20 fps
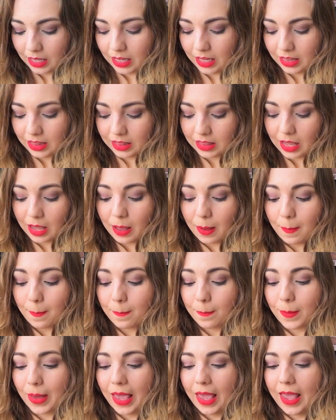E
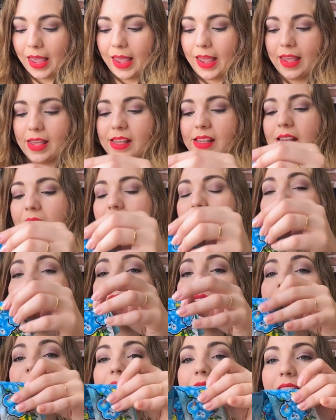também
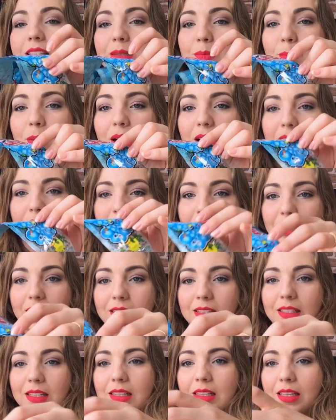essas
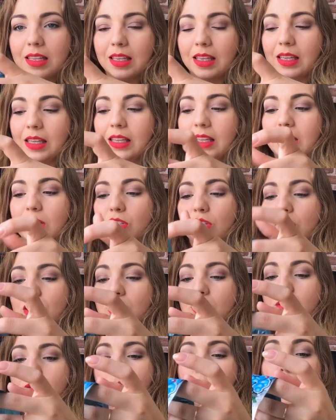balinhas aqui de
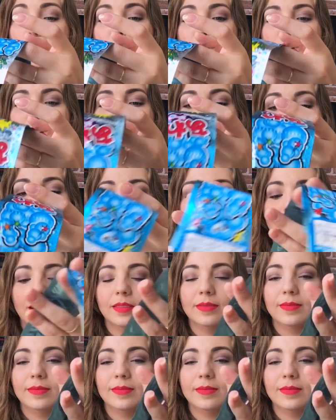soda